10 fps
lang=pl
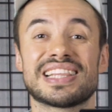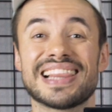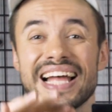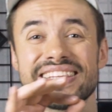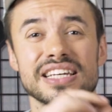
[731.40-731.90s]

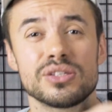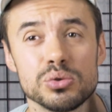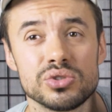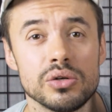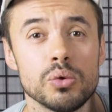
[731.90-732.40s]
Dla tych,
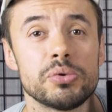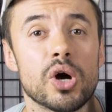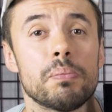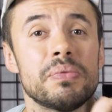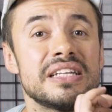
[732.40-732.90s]
którzy
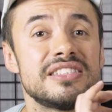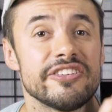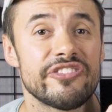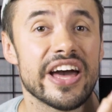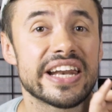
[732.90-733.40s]
lubią
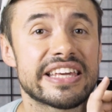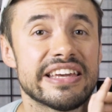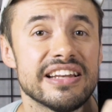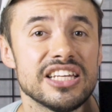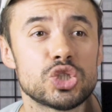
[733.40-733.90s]
cyferki,
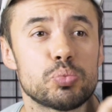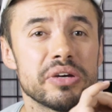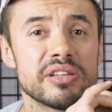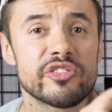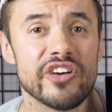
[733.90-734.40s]
liczby,
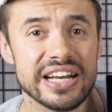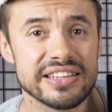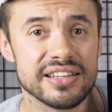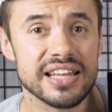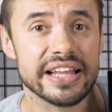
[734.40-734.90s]

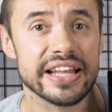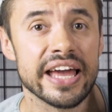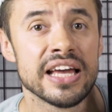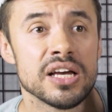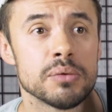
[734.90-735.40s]
twarde dane,
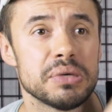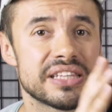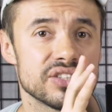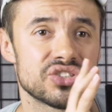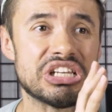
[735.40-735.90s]
my
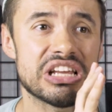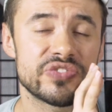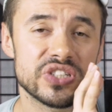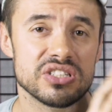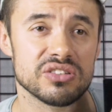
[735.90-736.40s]
też nie
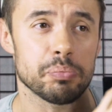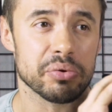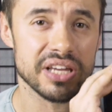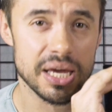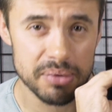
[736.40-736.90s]
wszystko
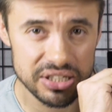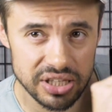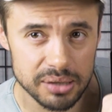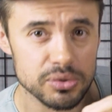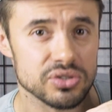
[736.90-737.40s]
podajemy aż
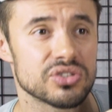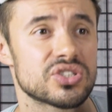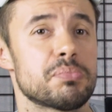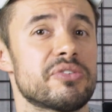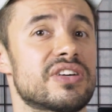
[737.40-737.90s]
tak mocno,
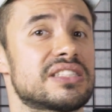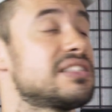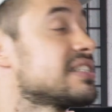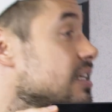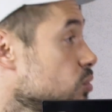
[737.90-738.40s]
żeby Was
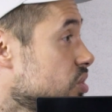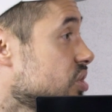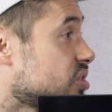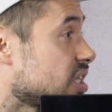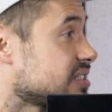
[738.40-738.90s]
nie zanudzić
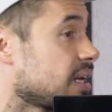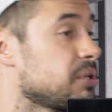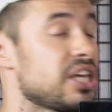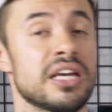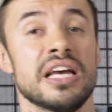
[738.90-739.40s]

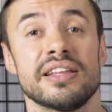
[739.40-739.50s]
czasami.